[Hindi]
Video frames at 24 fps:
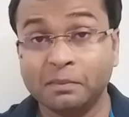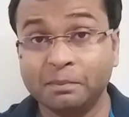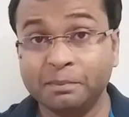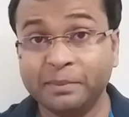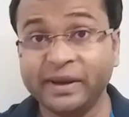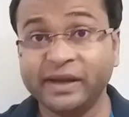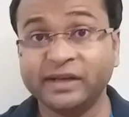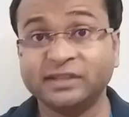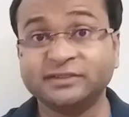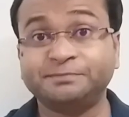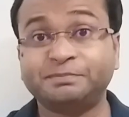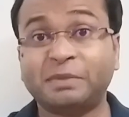
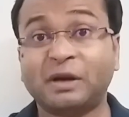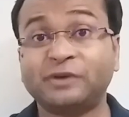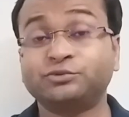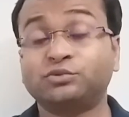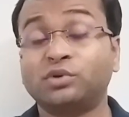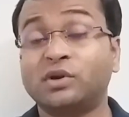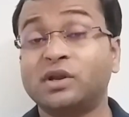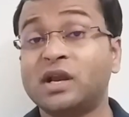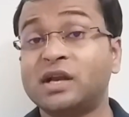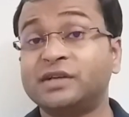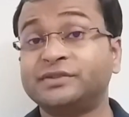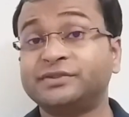मीन्स
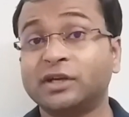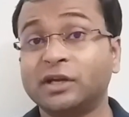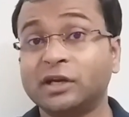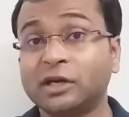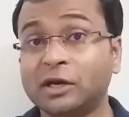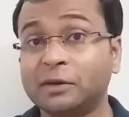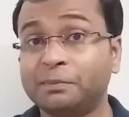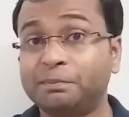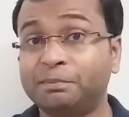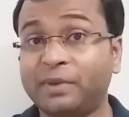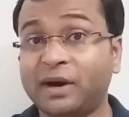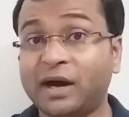
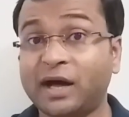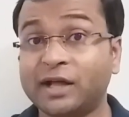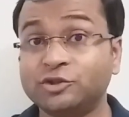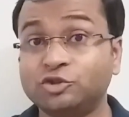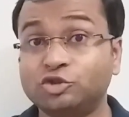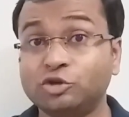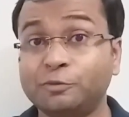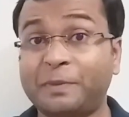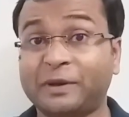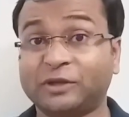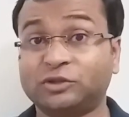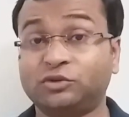पास्टोराइजेशन के
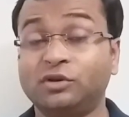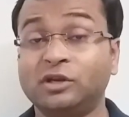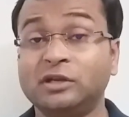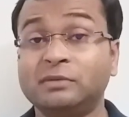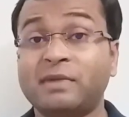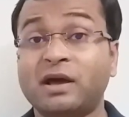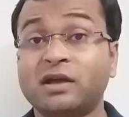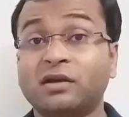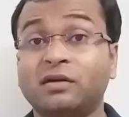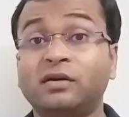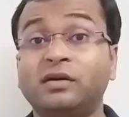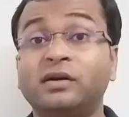बाद जो
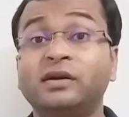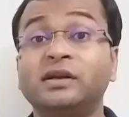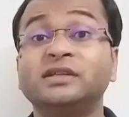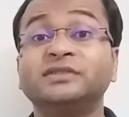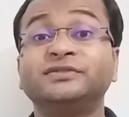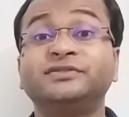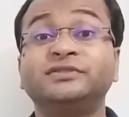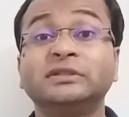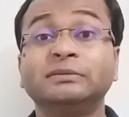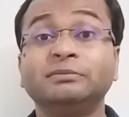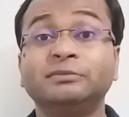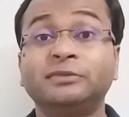पैथोजेनिक माइक्रो
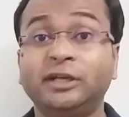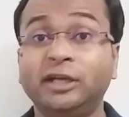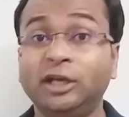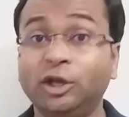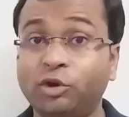ऑर्गेनिज्म